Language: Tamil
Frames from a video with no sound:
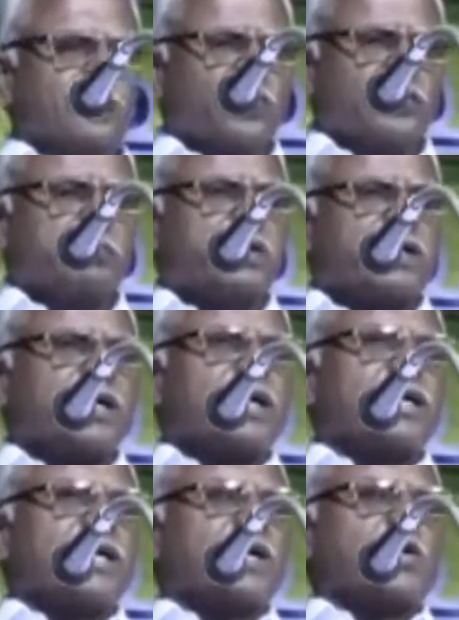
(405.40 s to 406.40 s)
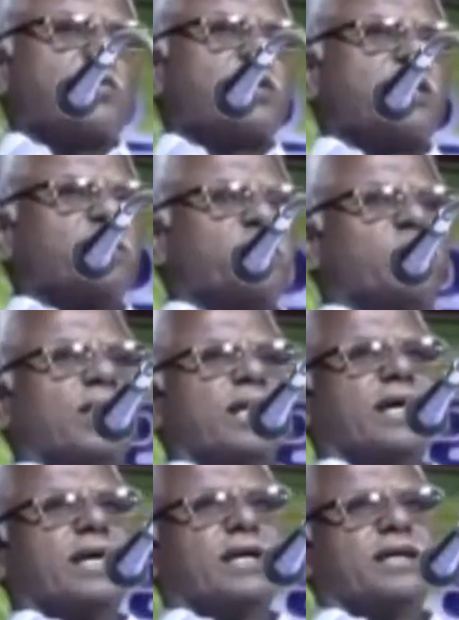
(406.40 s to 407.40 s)
ஒரு மிட்டாய் காட்டுவதை போல
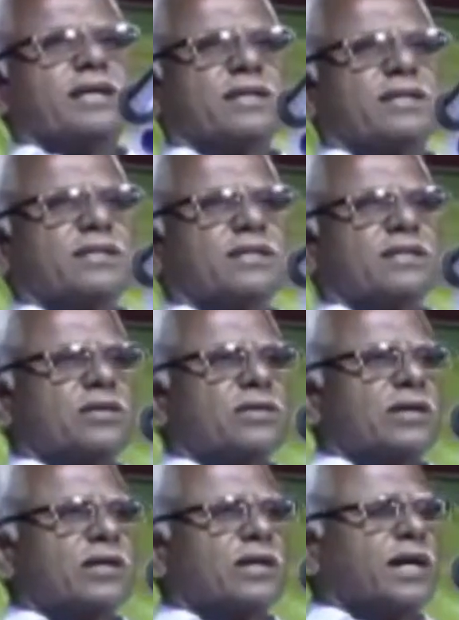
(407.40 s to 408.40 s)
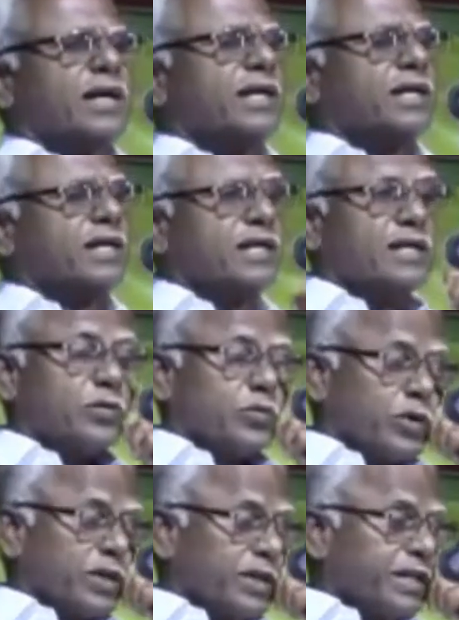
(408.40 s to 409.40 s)
அழுகின்ற
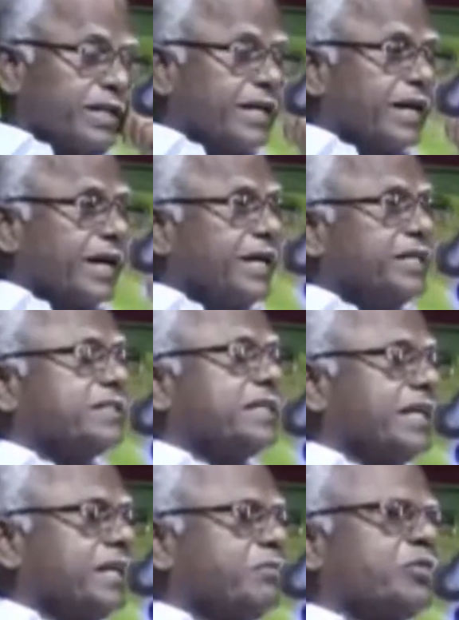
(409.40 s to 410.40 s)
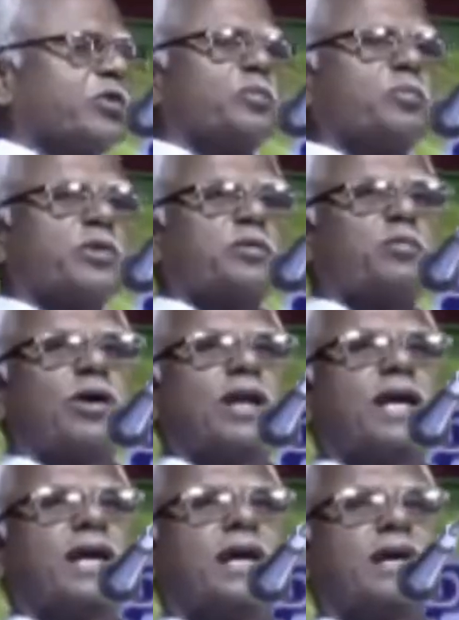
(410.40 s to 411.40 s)
குழந்தைக்கு ஐஸ்கிரீம் கொடுப்பது
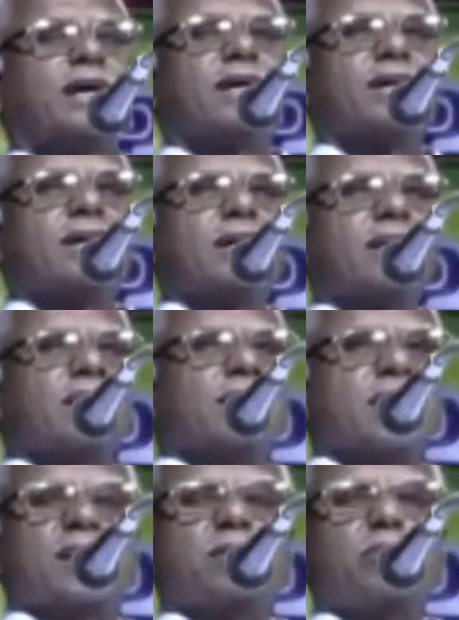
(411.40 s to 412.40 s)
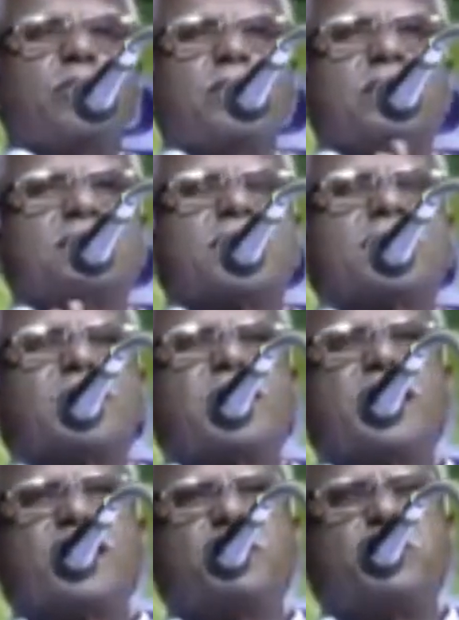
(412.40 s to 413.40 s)
போல இது போன்ற
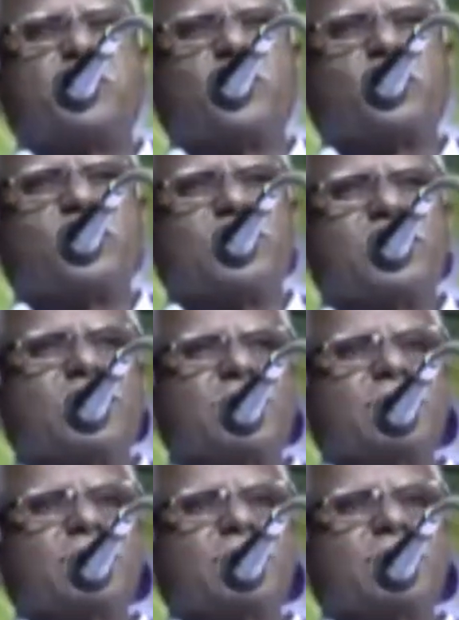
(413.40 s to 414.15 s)
சட்டங்களை போடுவது